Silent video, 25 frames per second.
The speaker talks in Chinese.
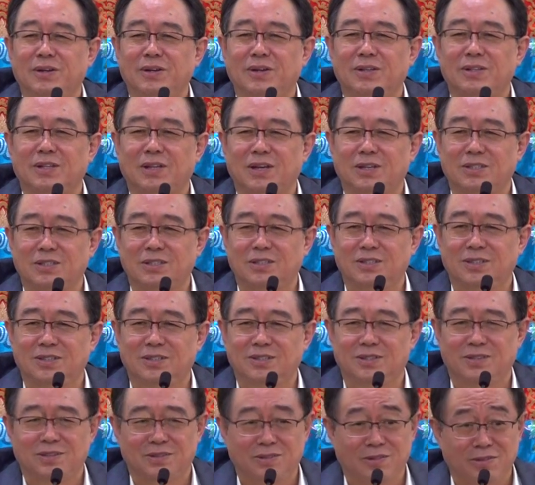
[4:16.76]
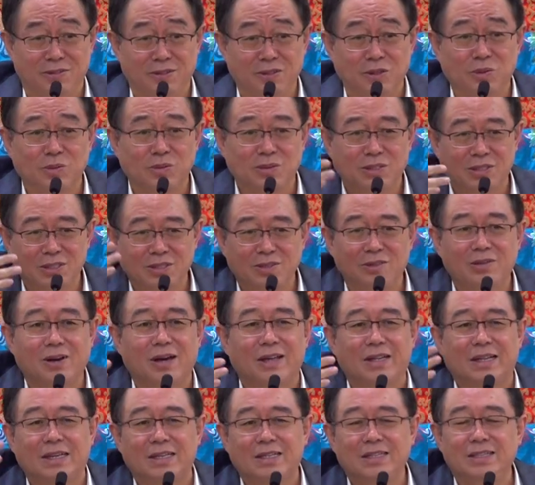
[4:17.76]
它是有计
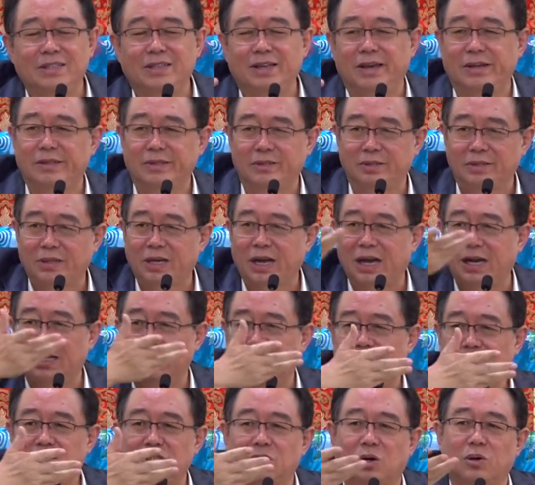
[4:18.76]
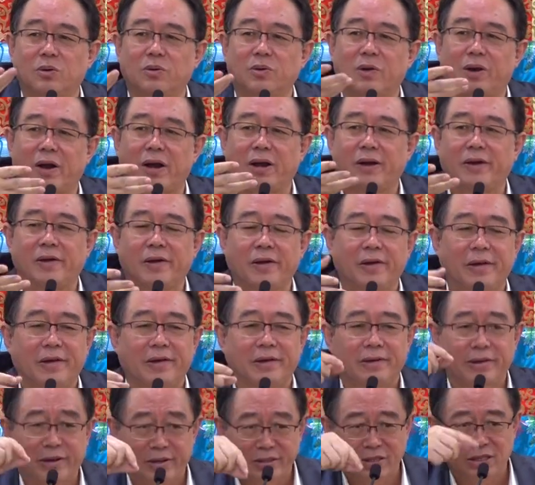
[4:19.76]
划的，一年就砍一小块，
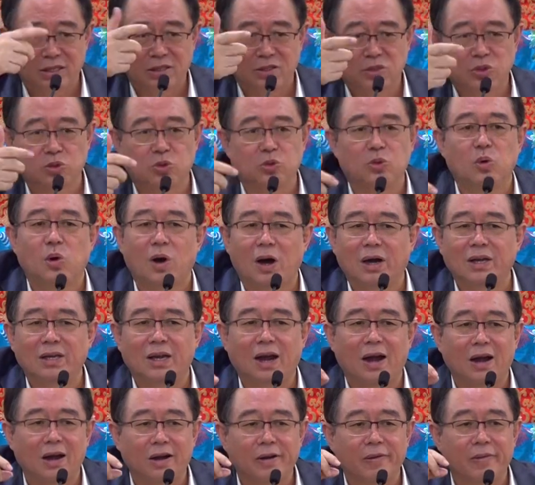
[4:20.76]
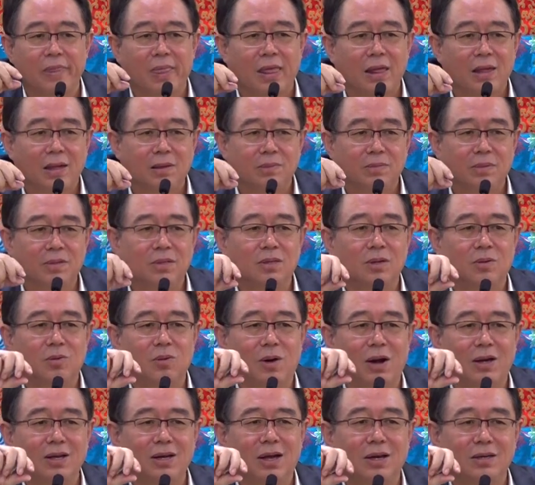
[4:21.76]
让它出黄芽，并且
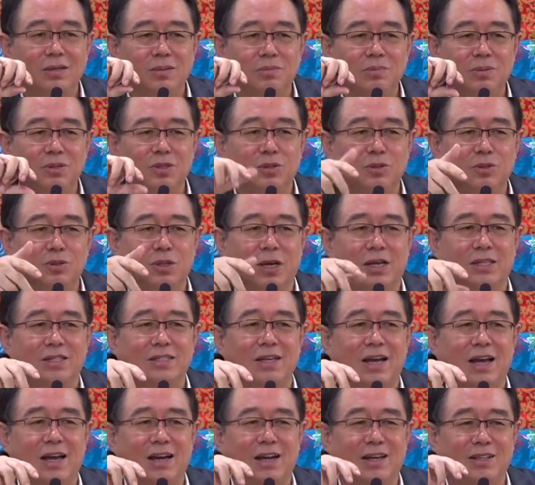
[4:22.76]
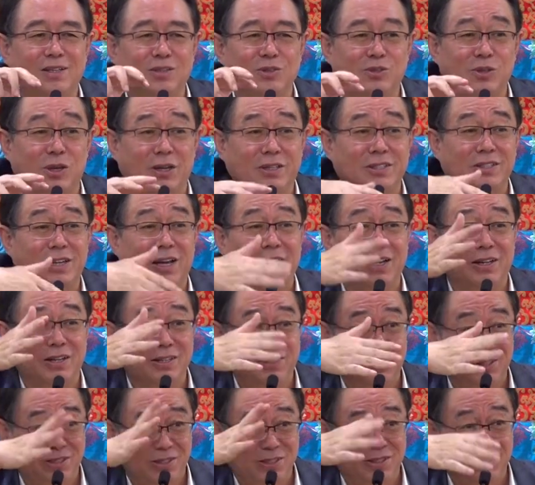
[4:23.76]
黄芽你不能全采了，你全采的
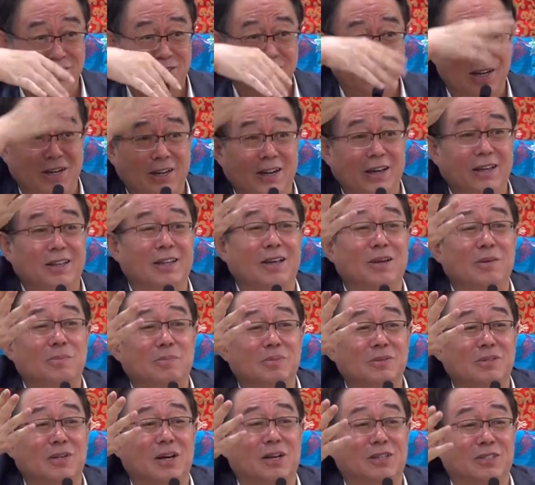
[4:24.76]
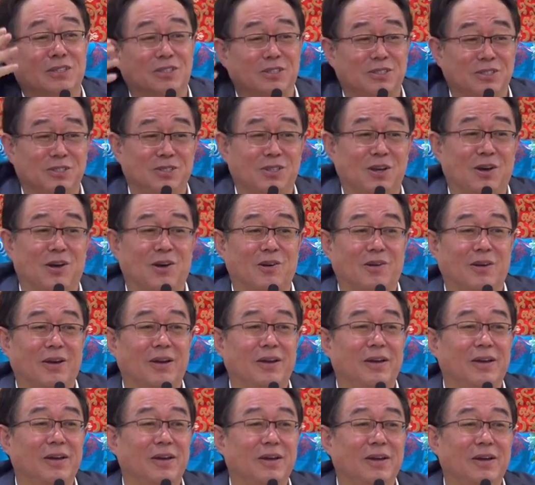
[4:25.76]
这个将来它也不长枝条，
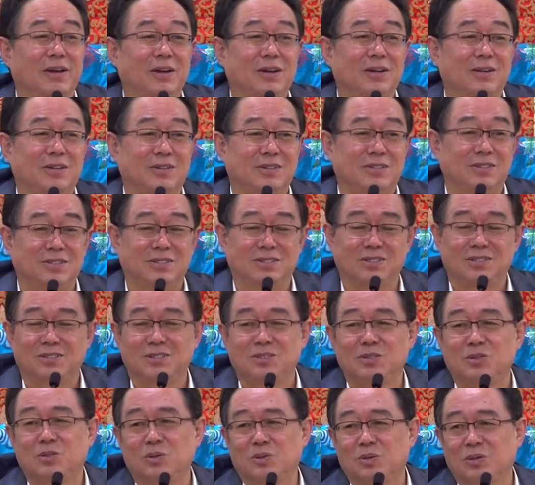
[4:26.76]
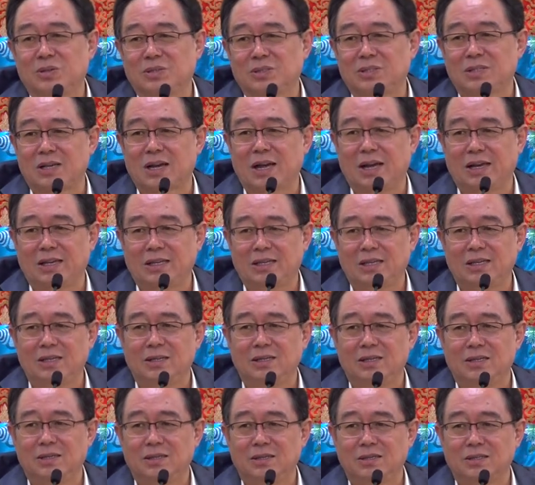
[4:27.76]
而只是说采
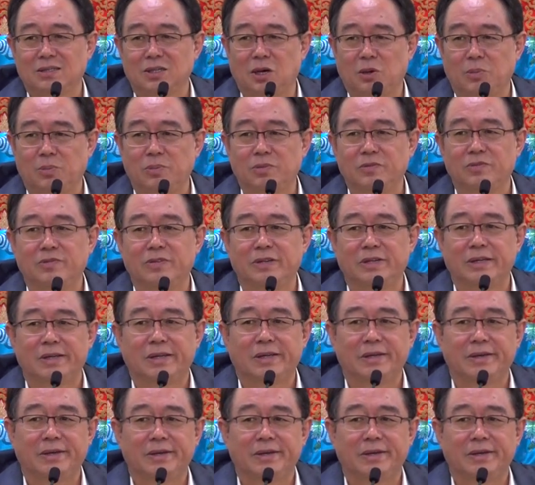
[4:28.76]
一小部分。